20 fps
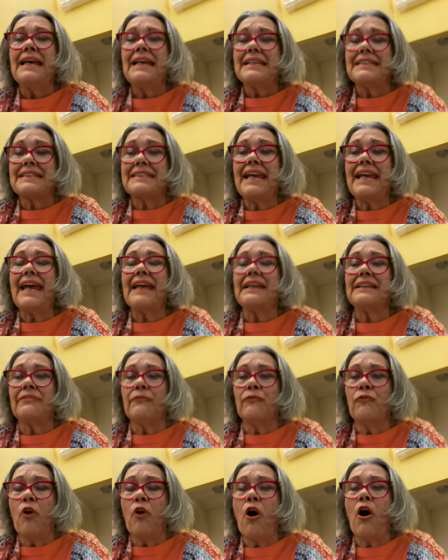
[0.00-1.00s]
Se
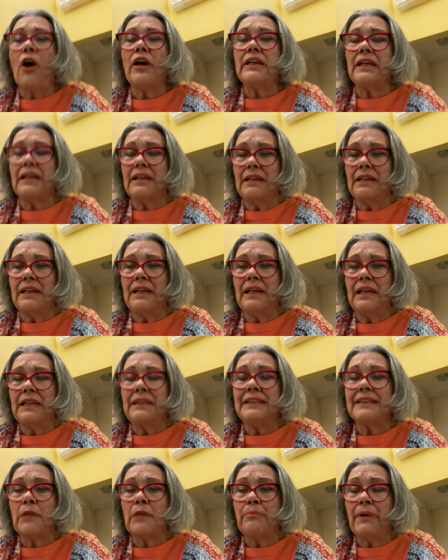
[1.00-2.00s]
vuoi eh,
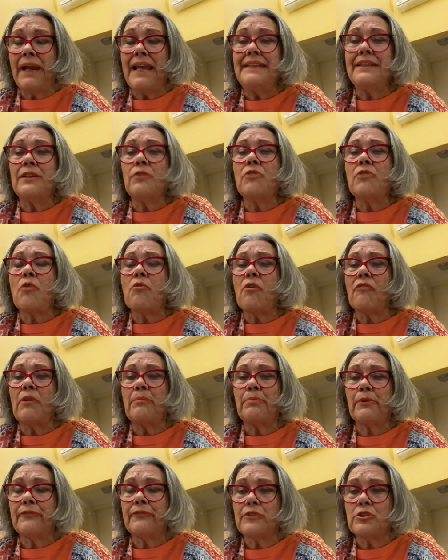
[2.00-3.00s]
intraprendere una nuova
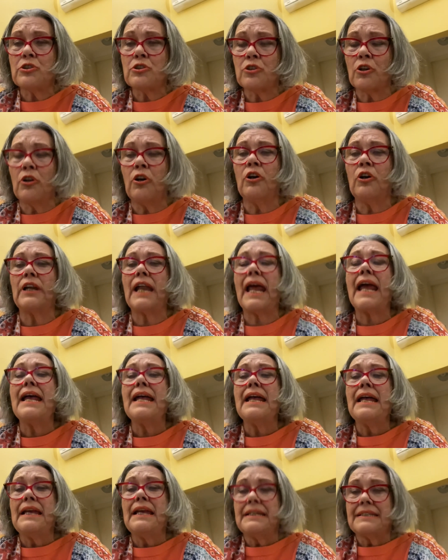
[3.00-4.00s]
professione,
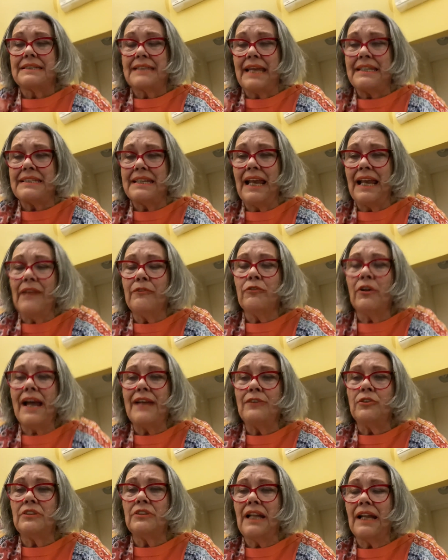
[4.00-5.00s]
stai già
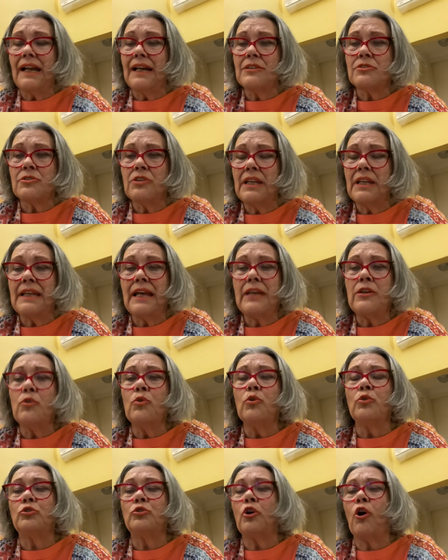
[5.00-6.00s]
lavorando nella relazione
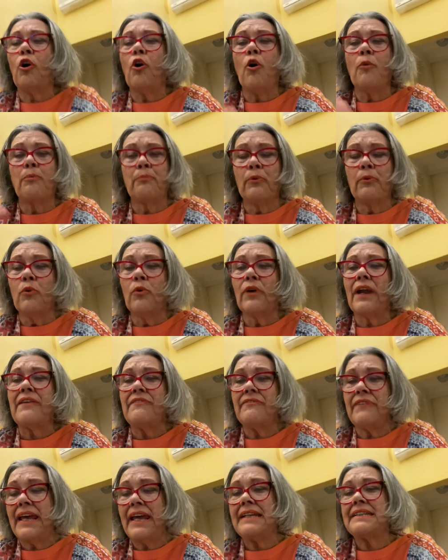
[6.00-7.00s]
d'aiuto oppure
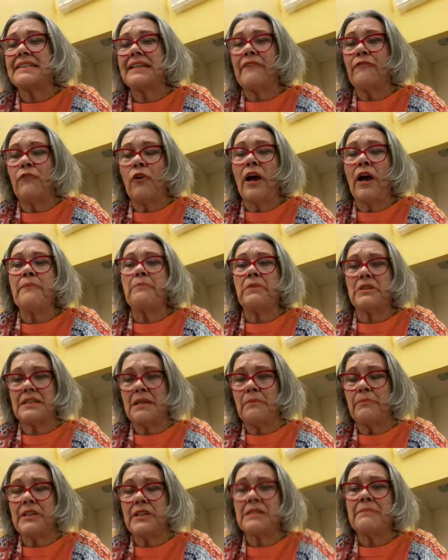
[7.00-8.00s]
invece vuoi
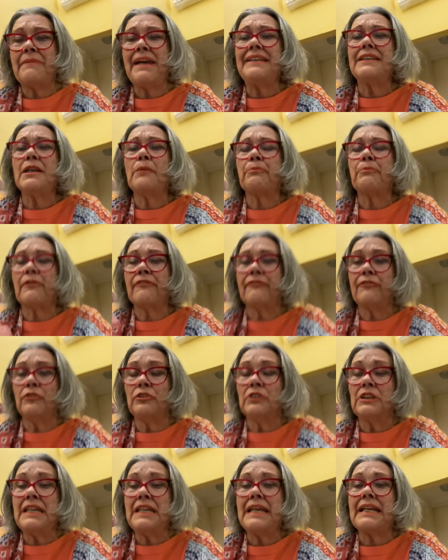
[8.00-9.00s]
semplicemente
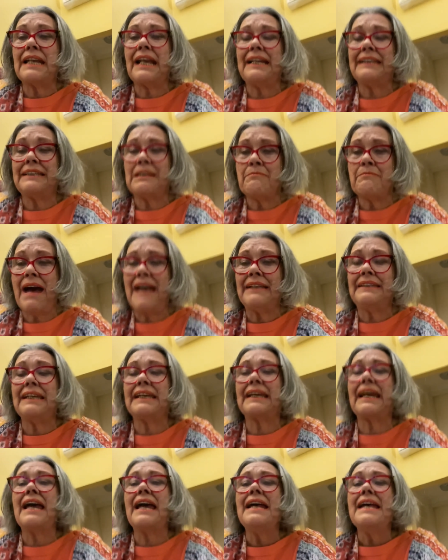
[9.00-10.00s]
approfondire le
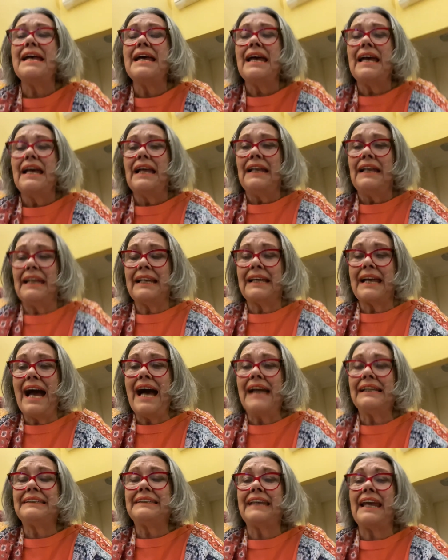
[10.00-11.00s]
tematiche
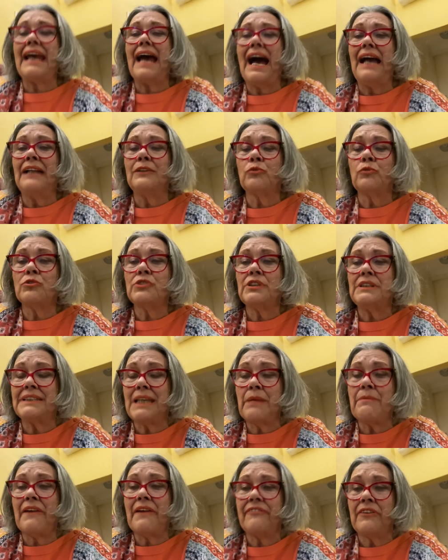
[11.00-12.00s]
legate al tuo
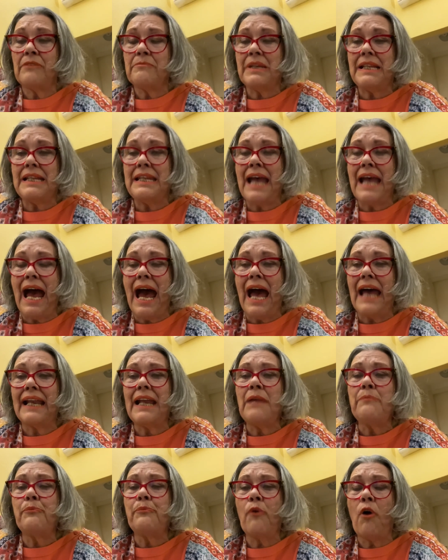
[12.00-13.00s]
sistema
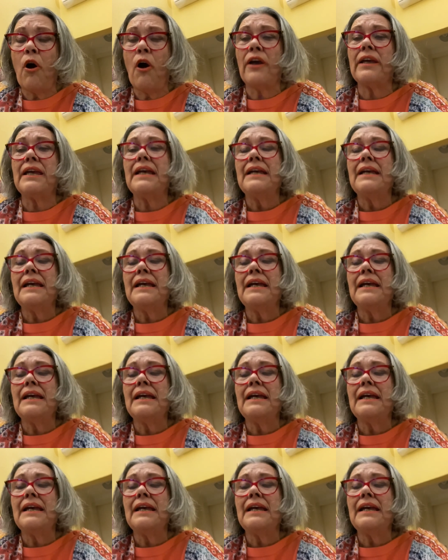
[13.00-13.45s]
familiare, puoi